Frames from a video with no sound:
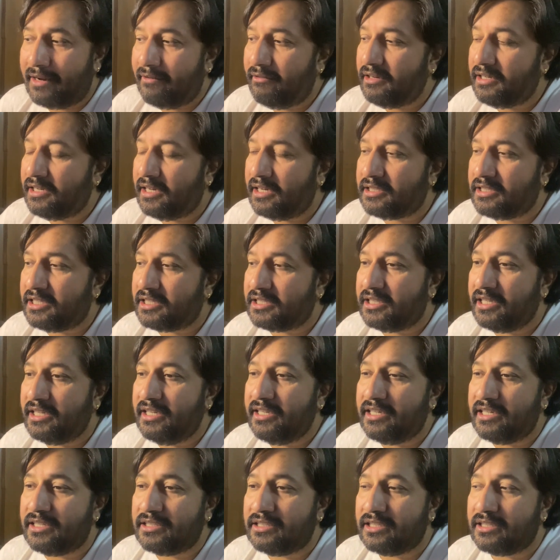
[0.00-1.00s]
ट्रैवल कर सकते
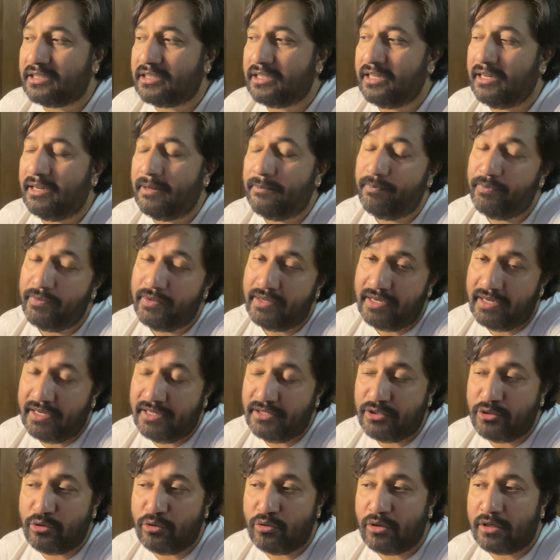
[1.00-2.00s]
नहीं कर सकते हैं
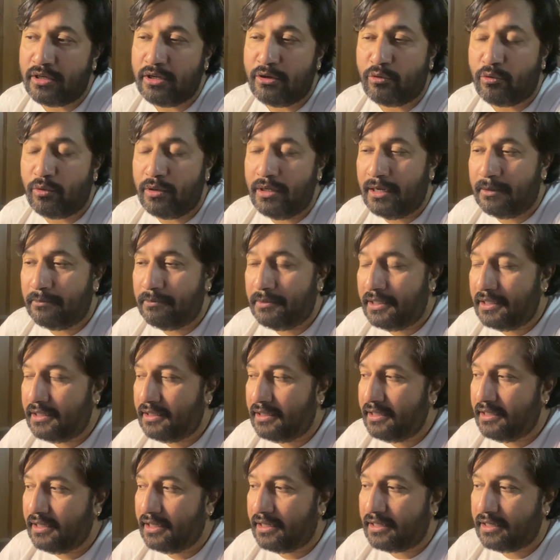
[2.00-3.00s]
इन चीज़ों की कोई
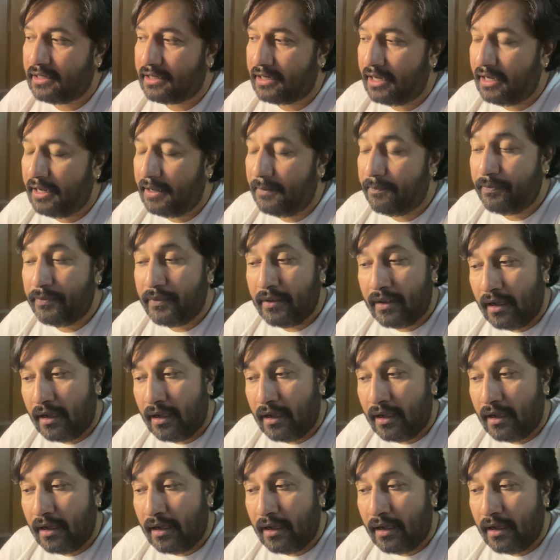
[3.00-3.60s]
अपडेट नहीं आ रखा है